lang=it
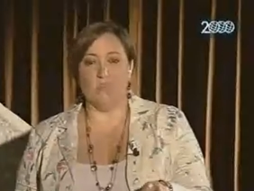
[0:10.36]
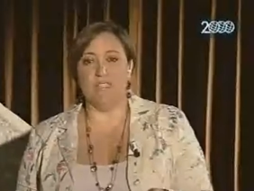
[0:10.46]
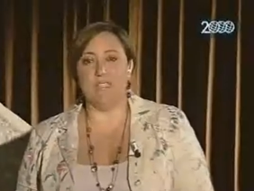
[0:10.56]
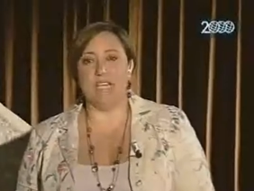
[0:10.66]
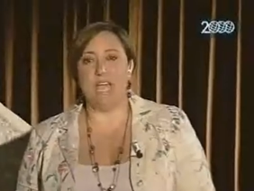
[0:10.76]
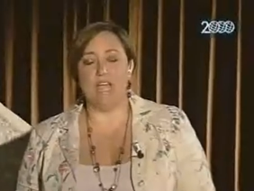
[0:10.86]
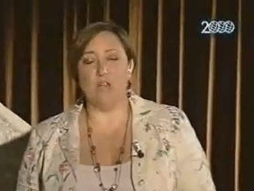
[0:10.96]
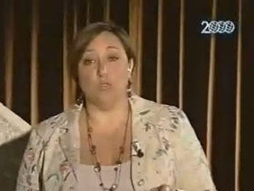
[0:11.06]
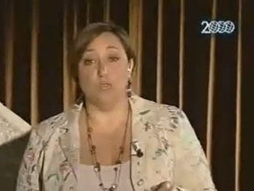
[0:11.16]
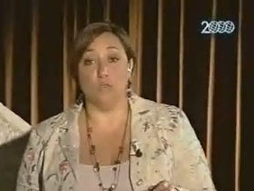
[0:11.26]
in
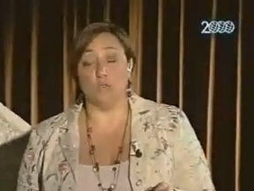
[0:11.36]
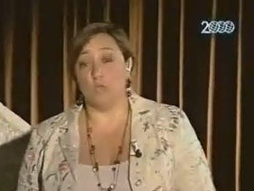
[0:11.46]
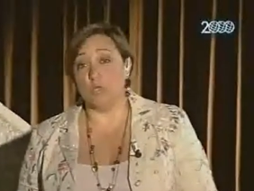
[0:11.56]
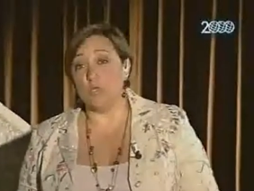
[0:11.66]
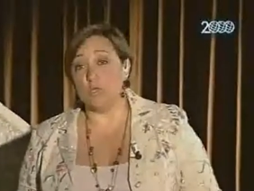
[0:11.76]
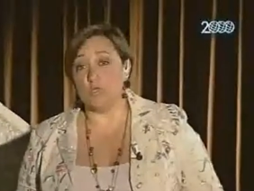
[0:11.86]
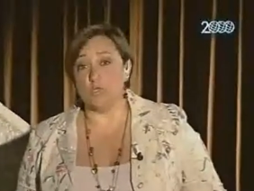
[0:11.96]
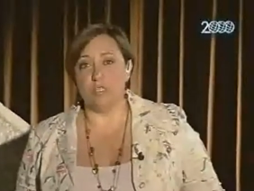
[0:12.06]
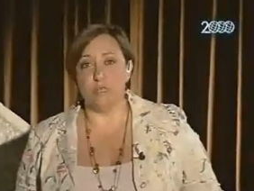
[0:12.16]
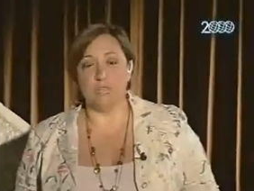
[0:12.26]
Vaticano, dove sono in
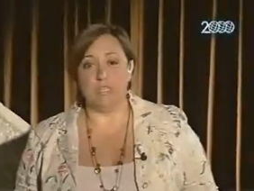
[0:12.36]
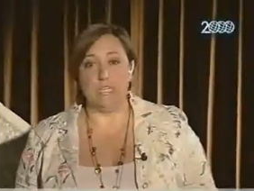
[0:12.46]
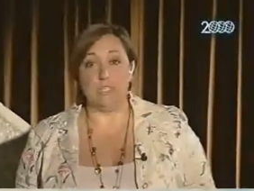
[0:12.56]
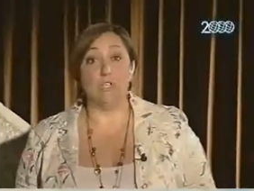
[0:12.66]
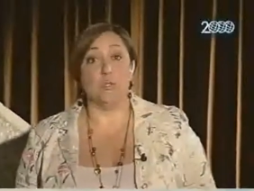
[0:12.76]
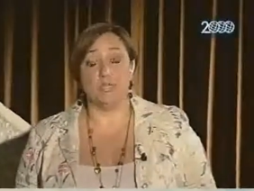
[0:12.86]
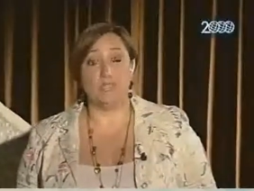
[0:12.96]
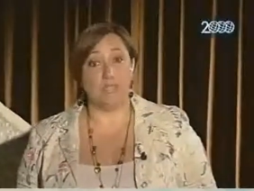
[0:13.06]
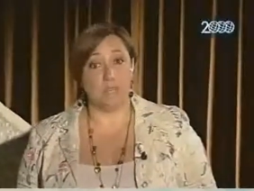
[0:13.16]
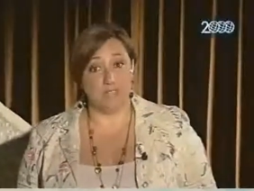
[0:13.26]
corso i lavori della
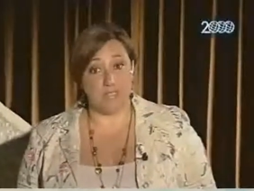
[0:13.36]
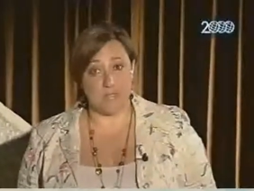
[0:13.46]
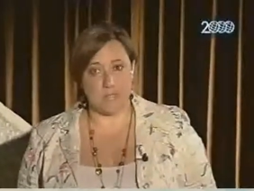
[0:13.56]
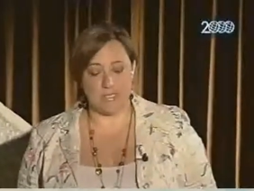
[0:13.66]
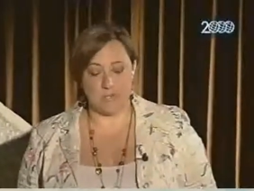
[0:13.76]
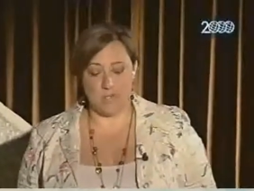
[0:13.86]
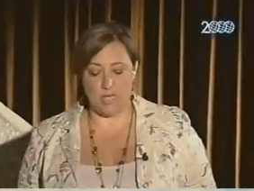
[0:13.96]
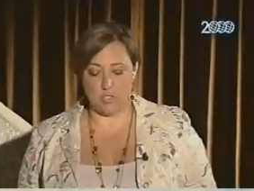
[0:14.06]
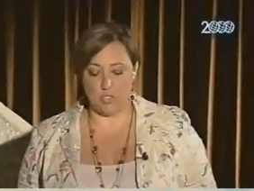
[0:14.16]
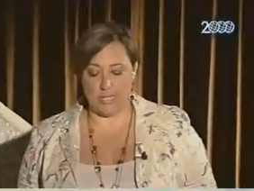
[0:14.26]
59esima
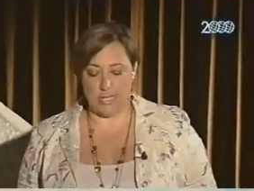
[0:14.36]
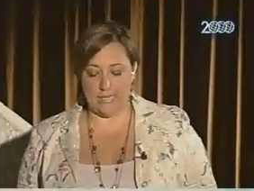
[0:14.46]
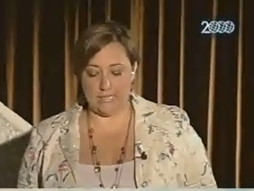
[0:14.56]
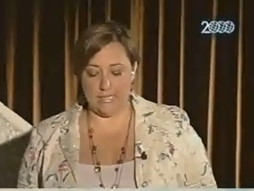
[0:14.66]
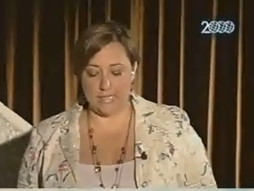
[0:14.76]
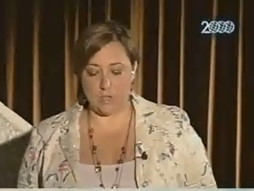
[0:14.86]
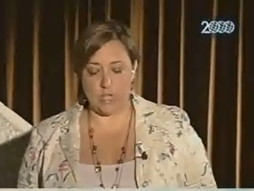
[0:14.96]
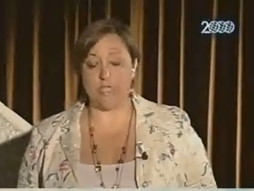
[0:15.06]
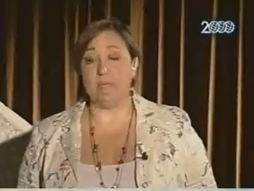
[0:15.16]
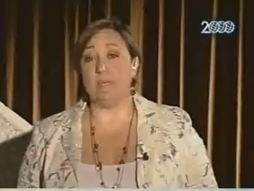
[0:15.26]
Assemblea Generale della
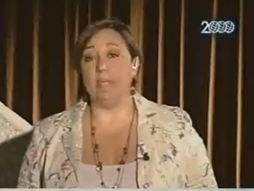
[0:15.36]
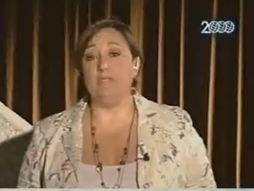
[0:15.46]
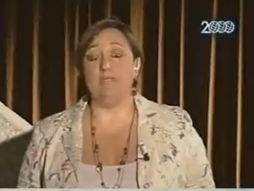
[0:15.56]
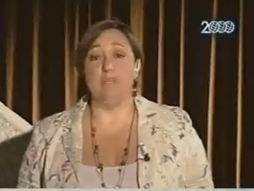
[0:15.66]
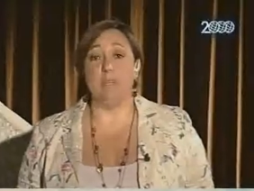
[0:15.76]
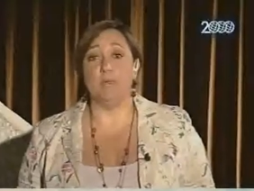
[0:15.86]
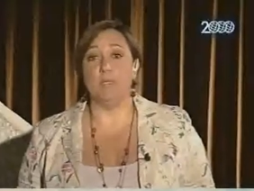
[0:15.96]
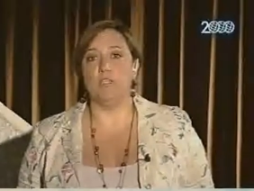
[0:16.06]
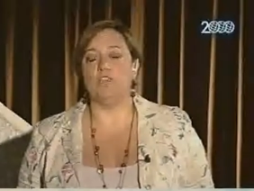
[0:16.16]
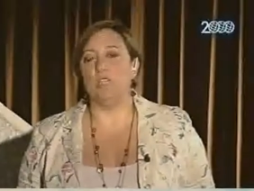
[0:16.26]
CEI, aperta ieri
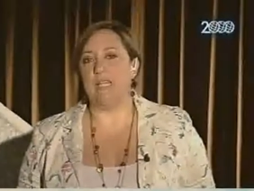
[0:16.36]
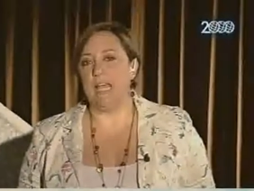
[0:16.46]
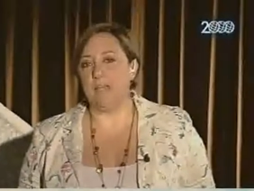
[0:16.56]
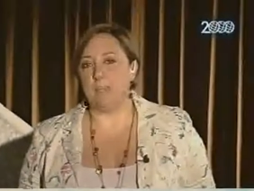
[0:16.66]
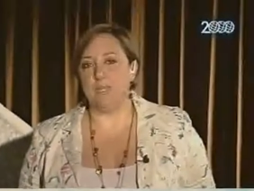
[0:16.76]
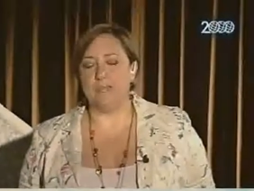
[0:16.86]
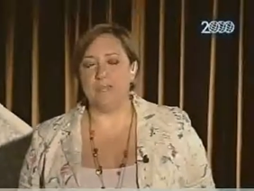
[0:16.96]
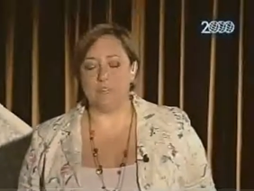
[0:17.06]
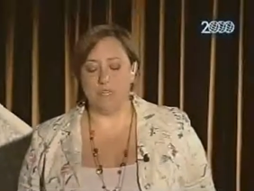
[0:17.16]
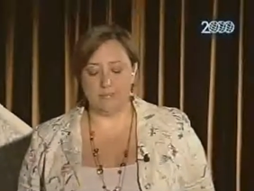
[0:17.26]
pomeriggio dall'ampia
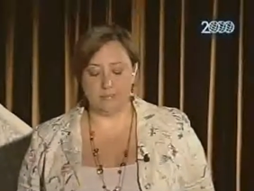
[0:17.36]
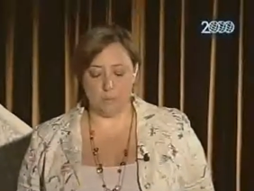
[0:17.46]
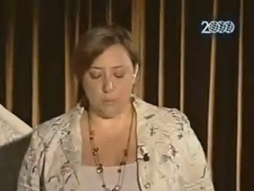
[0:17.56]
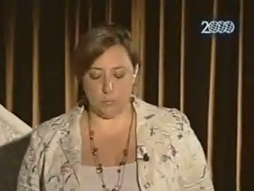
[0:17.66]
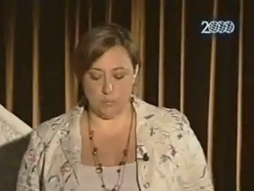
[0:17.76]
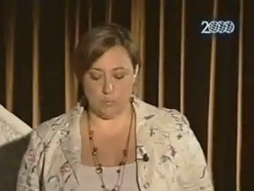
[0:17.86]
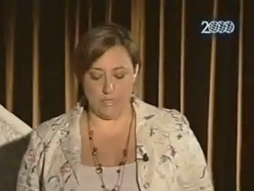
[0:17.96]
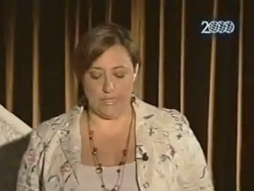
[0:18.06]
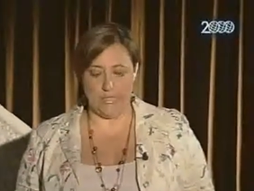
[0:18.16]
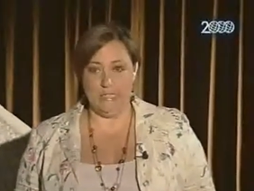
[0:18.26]
articolata
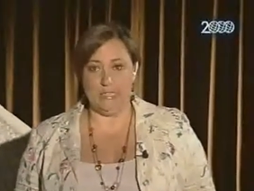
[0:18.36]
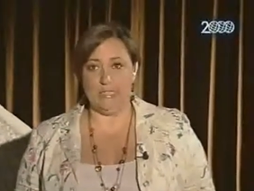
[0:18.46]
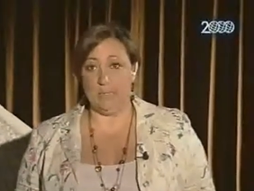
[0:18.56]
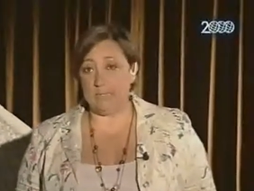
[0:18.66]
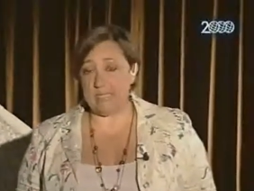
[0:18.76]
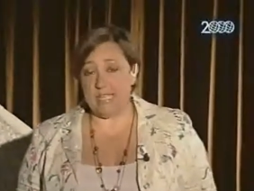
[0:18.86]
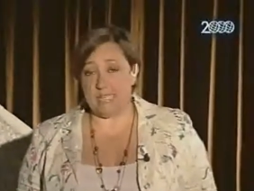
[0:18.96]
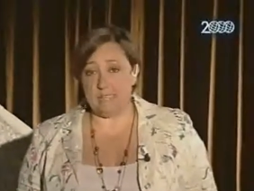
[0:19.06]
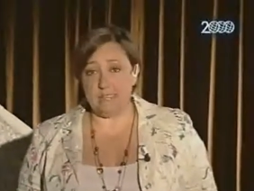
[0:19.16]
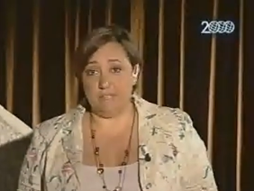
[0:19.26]
prolusione del
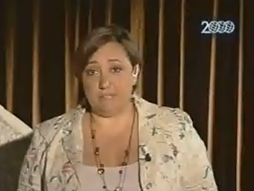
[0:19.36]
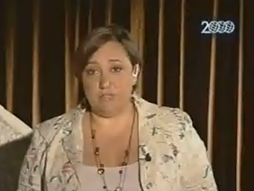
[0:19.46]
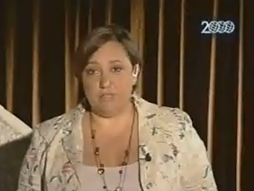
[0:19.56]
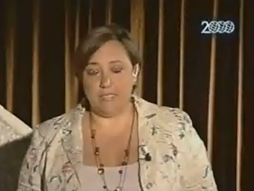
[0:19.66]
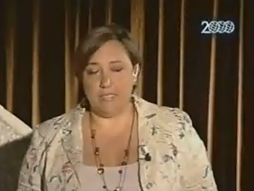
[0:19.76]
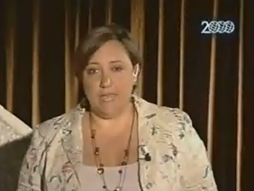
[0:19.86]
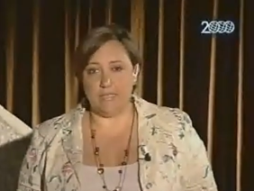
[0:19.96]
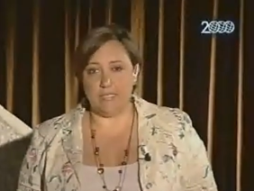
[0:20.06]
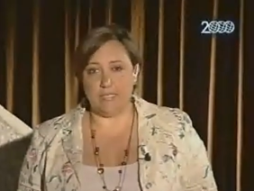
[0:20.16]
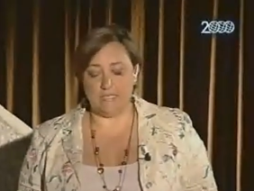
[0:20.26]
Presidente dei Vescovi
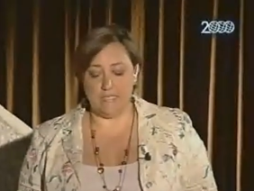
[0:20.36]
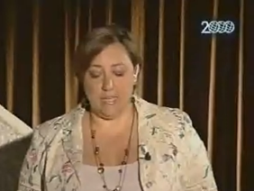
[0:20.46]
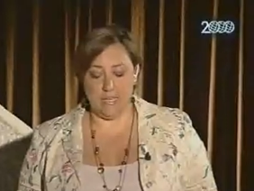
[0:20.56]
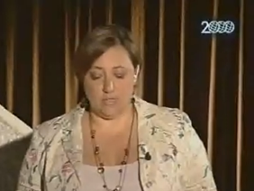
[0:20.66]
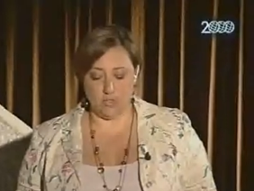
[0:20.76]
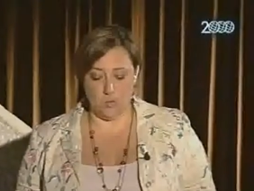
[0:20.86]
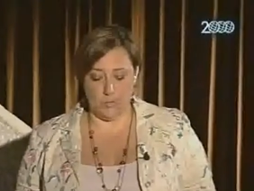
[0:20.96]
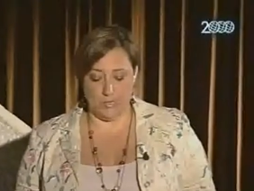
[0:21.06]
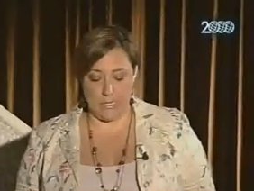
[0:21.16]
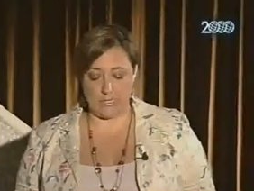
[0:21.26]
Italiani, il Cardinale Angelo
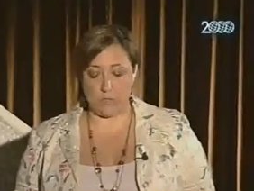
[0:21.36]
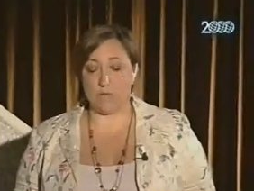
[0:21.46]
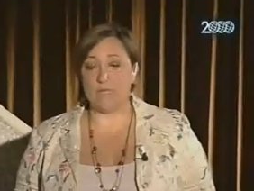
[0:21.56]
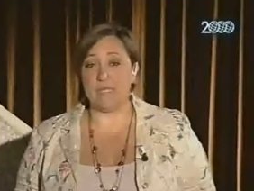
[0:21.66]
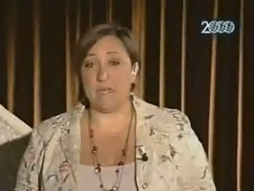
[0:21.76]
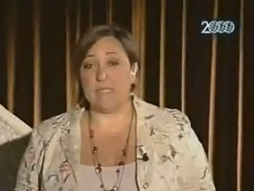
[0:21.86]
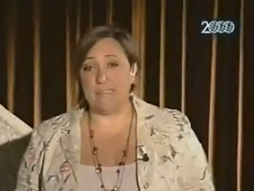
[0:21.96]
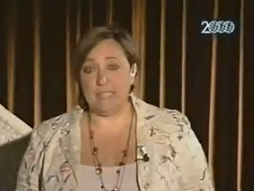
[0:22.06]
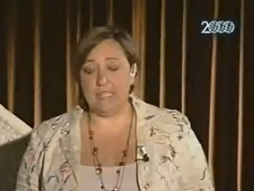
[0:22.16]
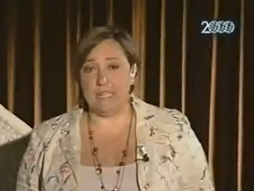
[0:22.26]
Bagnasco. Questa
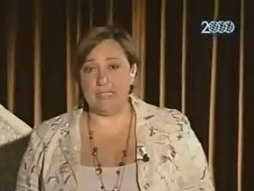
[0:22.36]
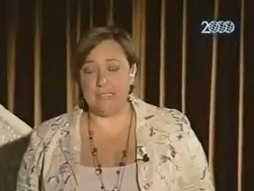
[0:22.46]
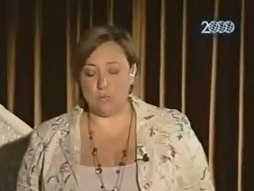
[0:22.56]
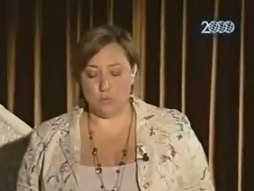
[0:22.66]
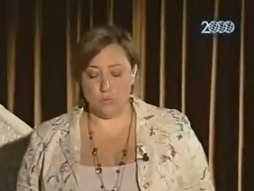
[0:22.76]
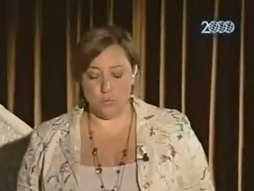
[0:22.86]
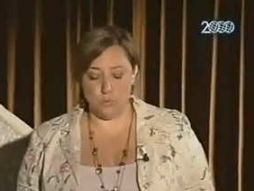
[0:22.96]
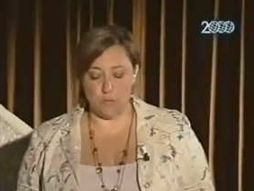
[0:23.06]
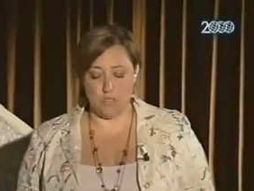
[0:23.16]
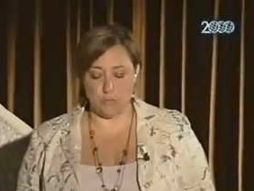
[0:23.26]
mattina la
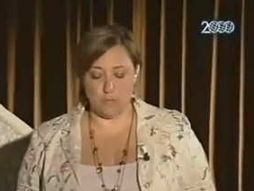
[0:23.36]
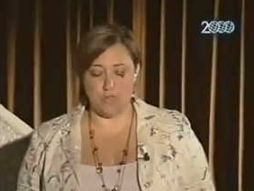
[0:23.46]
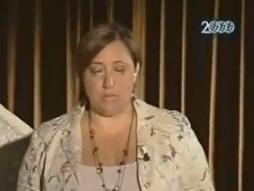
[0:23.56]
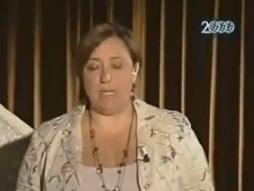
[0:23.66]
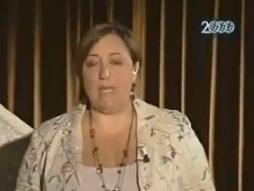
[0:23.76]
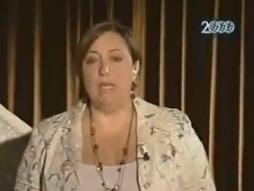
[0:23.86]
discussione sui temi